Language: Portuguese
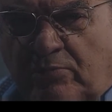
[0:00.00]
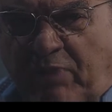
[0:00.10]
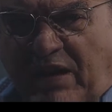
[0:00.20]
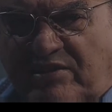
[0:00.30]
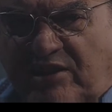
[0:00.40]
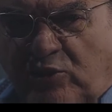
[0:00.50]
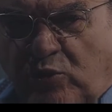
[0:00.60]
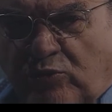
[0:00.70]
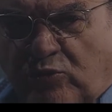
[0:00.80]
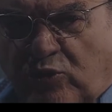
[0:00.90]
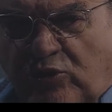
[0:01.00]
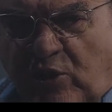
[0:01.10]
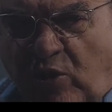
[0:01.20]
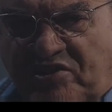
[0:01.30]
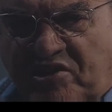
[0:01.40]
Basta de ônus
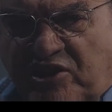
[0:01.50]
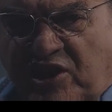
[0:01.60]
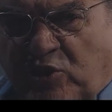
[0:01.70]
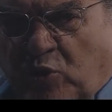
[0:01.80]
onerosas e